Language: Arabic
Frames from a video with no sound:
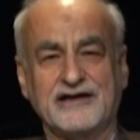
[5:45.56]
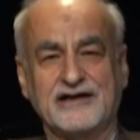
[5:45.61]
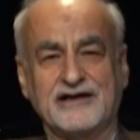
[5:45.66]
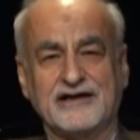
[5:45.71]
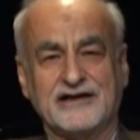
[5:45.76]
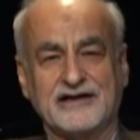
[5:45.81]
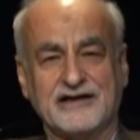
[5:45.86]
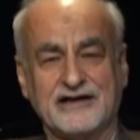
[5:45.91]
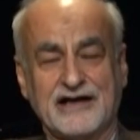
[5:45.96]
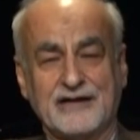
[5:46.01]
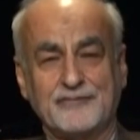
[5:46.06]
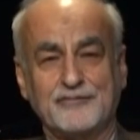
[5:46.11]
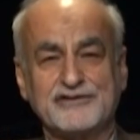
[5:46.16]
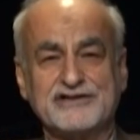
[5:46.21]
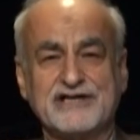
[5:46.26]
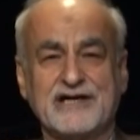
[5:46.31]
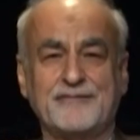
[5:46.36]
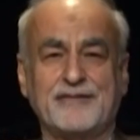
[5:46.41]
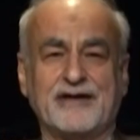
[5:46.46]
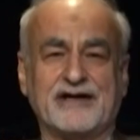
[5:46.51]
آه،
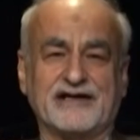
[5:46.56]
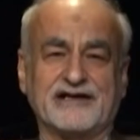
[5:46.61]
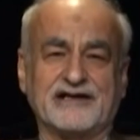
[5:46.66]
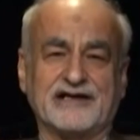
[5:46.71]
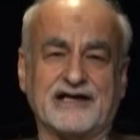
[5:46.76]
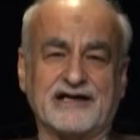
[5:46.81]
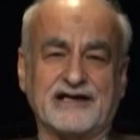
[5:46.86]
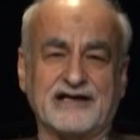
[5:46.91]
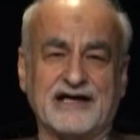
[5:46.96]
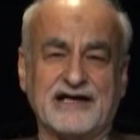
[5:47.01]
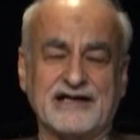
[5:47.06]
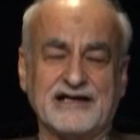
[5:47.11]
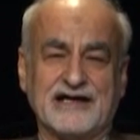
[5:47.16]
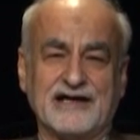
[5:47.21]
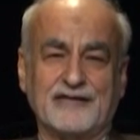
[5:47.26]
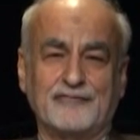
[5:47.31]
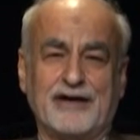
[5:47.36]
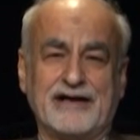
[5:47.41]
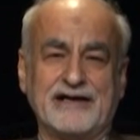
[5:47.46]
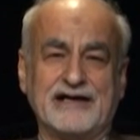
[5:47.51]
المجتمعي يعني هذا
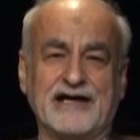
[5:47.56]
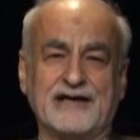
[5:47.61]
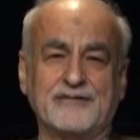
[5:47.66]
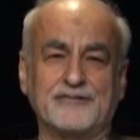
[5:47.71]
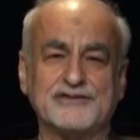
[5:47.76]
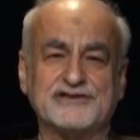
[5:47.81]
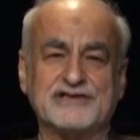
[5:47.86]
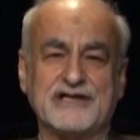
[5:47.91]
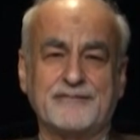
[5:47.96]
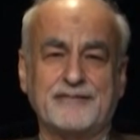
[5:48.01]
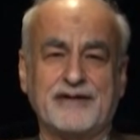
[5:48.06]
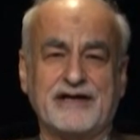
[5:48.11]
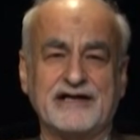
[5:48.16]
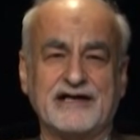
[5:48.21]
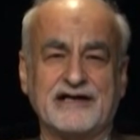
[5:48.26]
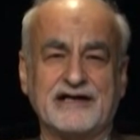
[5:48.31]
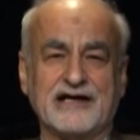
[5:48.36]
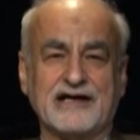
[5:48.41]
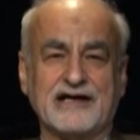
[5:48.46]
الوعي المجتمعي أنا